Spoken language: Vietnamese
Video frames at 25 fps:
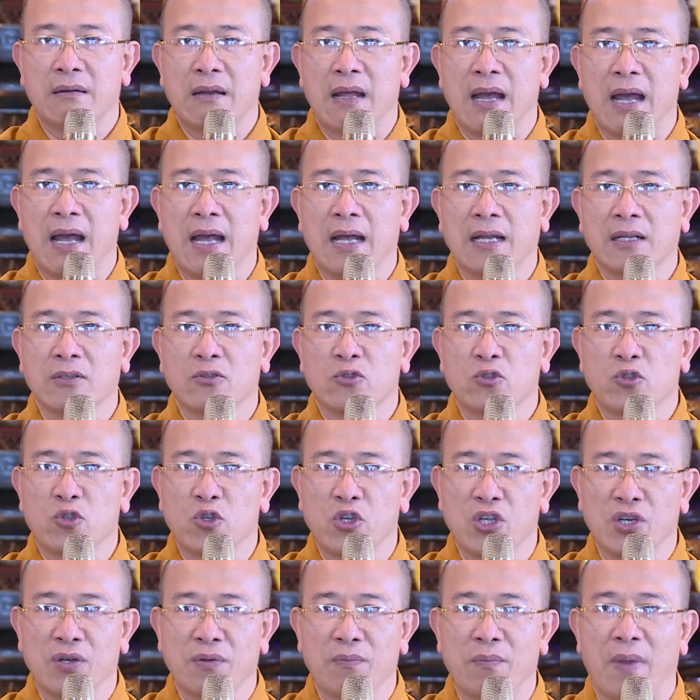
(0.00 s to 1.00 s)
đã
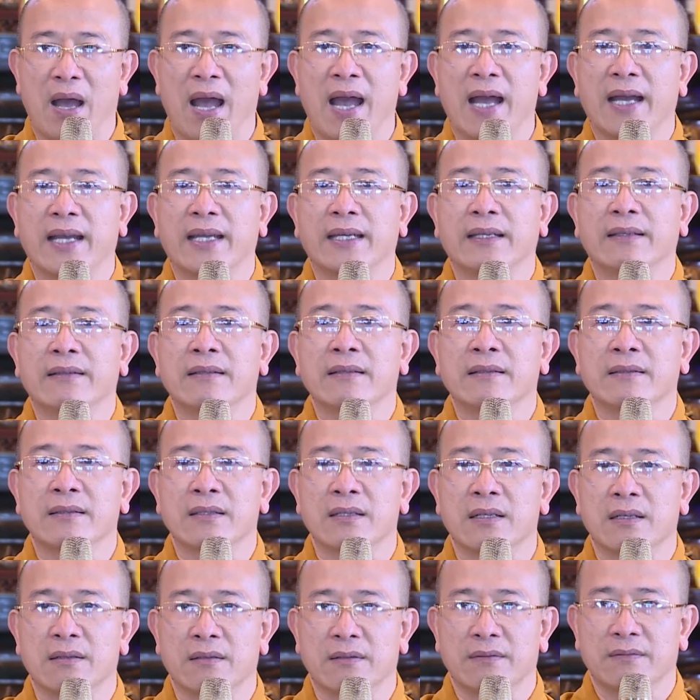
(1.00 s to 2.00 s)
truyền bá cái tư
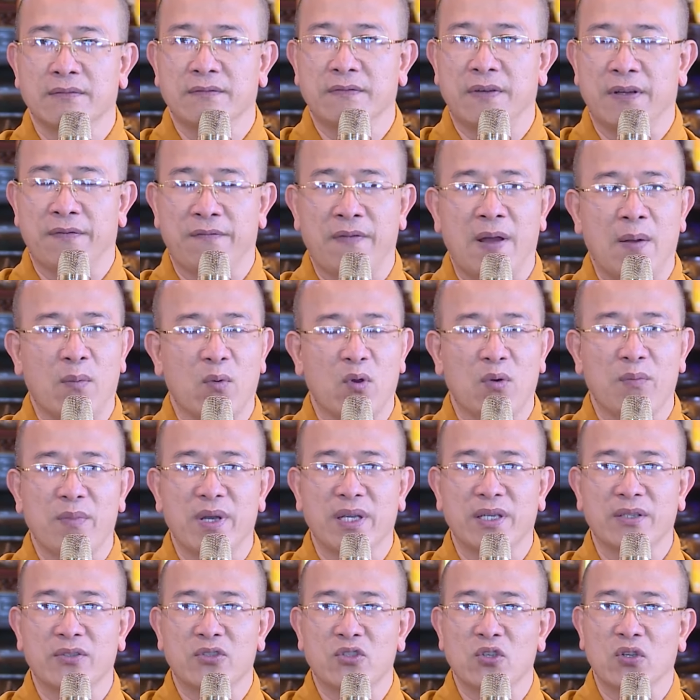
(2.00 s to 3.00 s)
tưởng Phật Pháp của
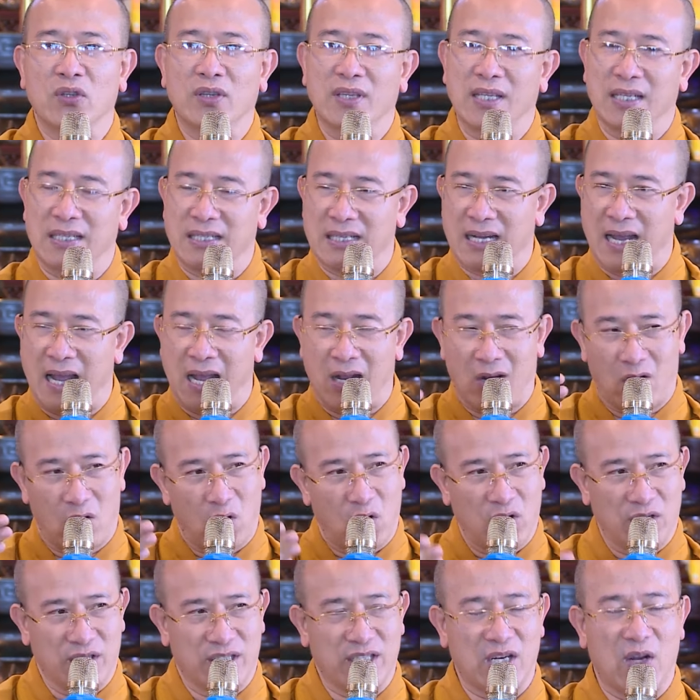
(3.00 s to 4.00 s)
mình cho tất cả
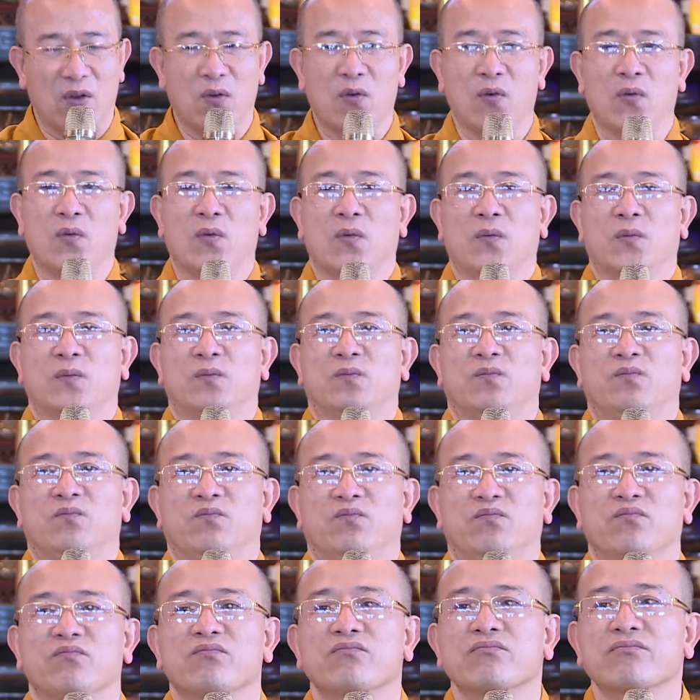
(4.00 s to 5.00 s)
con cháu.
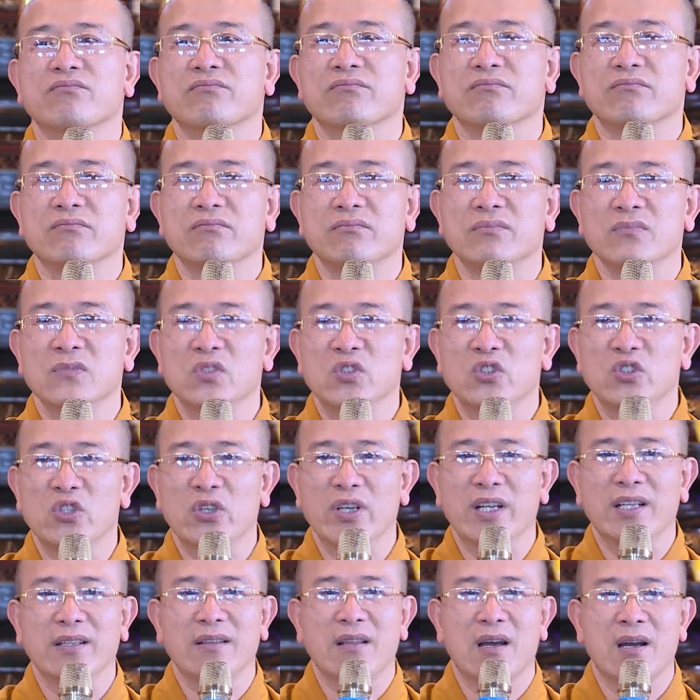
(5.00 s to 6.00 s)

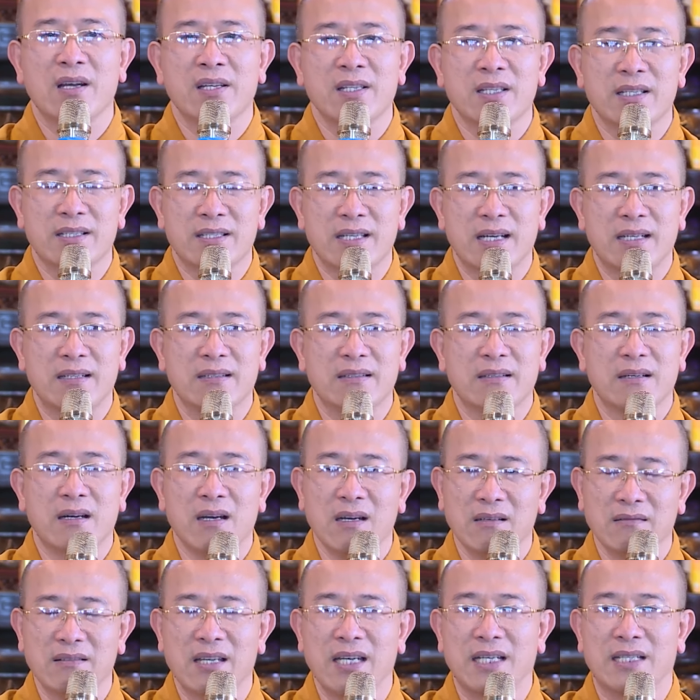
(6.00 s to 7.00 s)
Cho nên thời nhà Trần
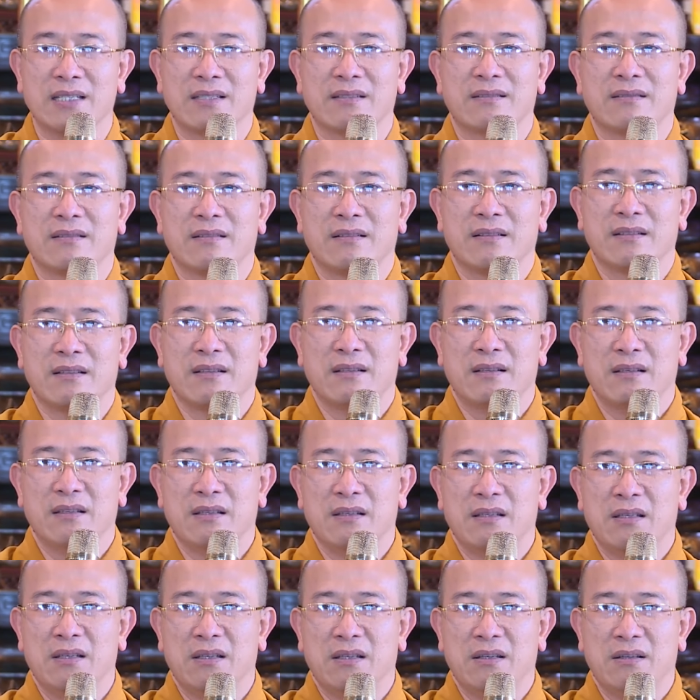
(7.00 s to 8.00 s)
hưng thịnh
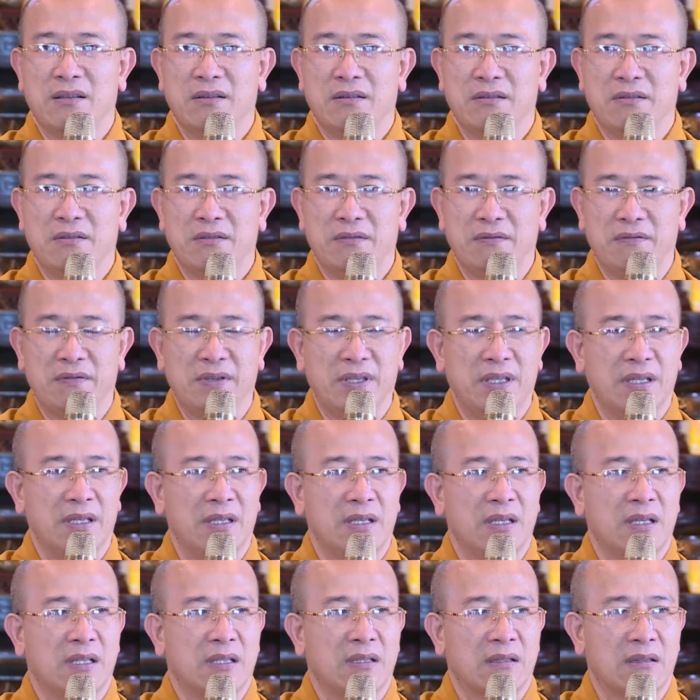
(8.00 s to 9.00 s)

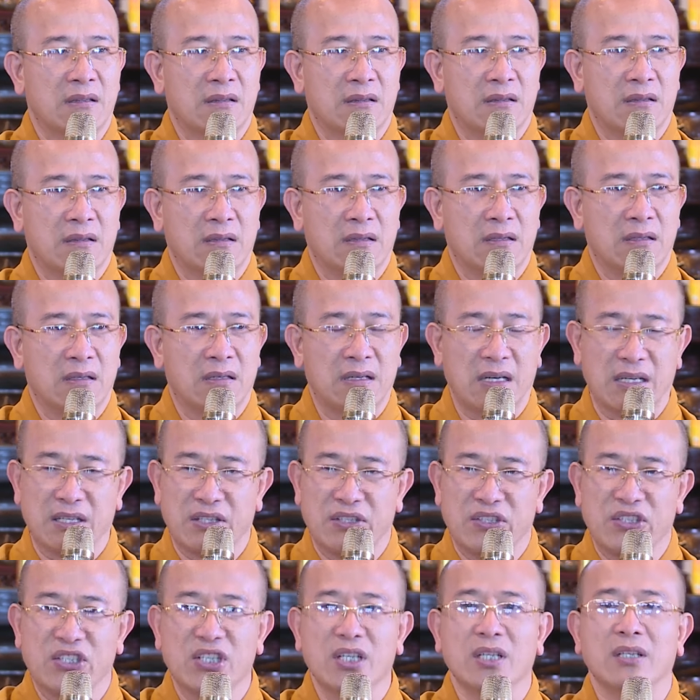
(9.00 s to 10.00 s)
vì
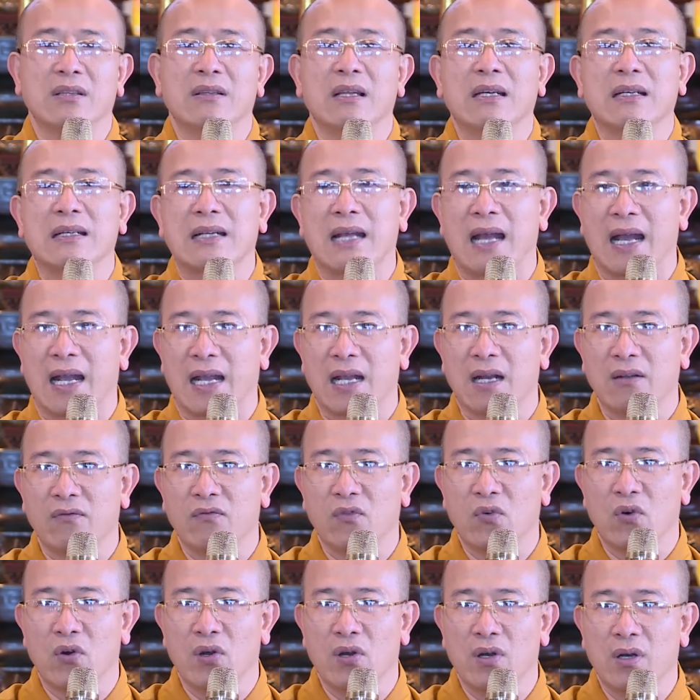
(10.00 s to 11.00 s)
gần như tất cả các
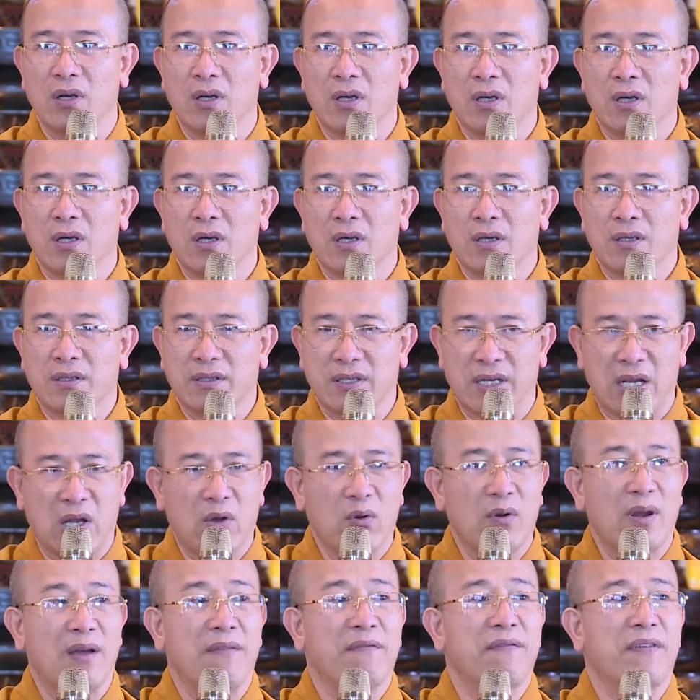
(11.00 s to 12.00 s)
vua
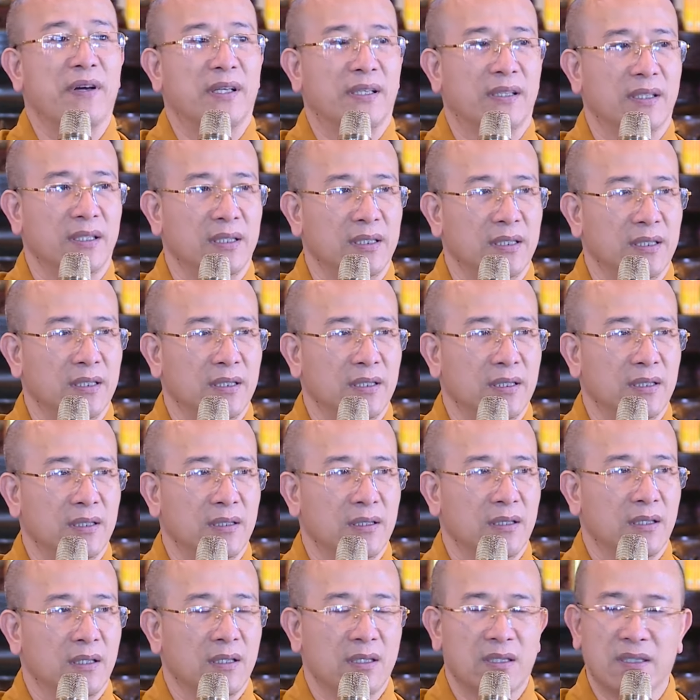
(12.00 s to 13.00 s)
đều là Phật tử,
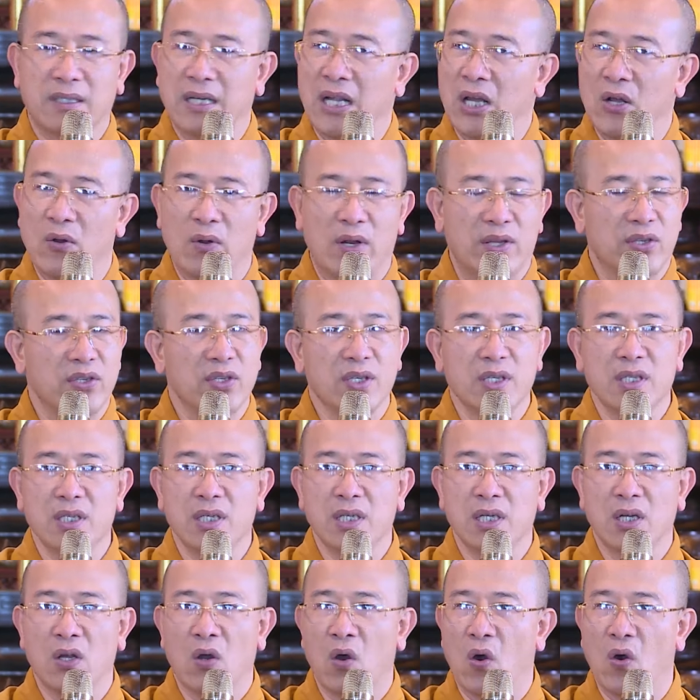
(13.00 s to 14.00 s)
đều là những
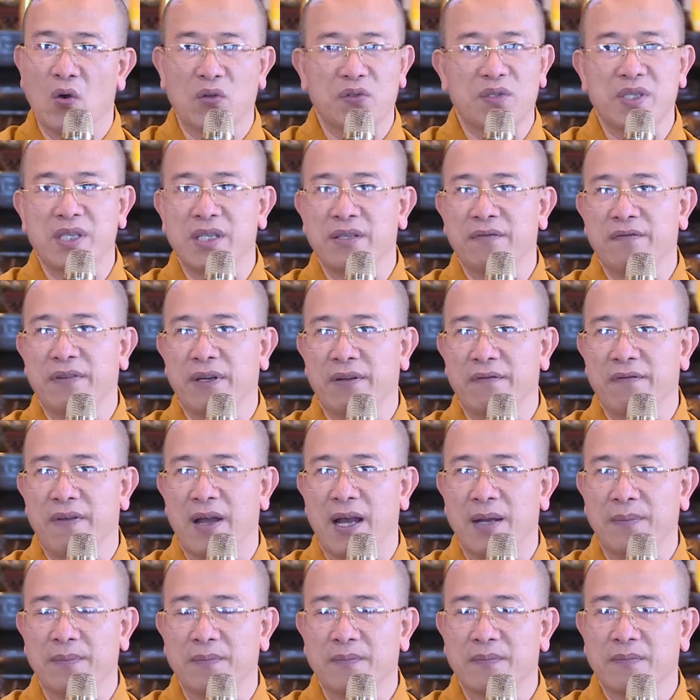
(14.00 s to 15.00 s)
người hộ trì Phật
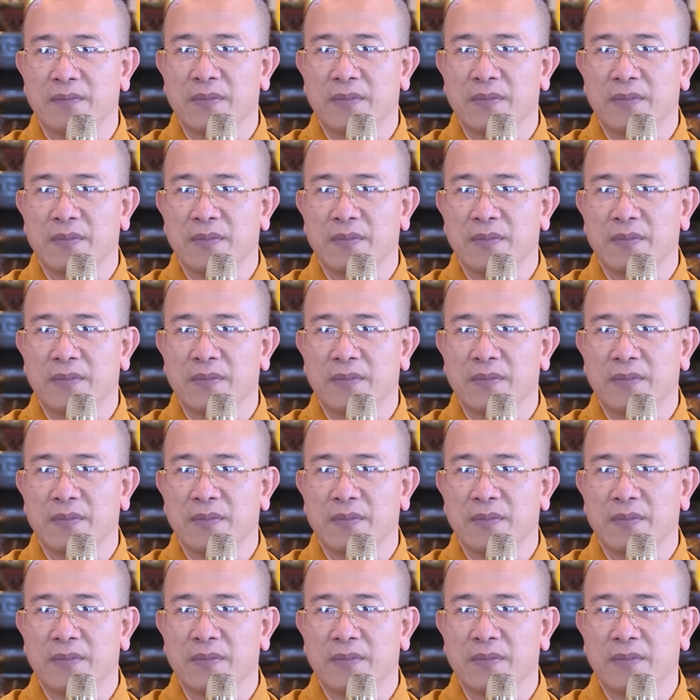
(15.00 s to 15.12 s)
Pháp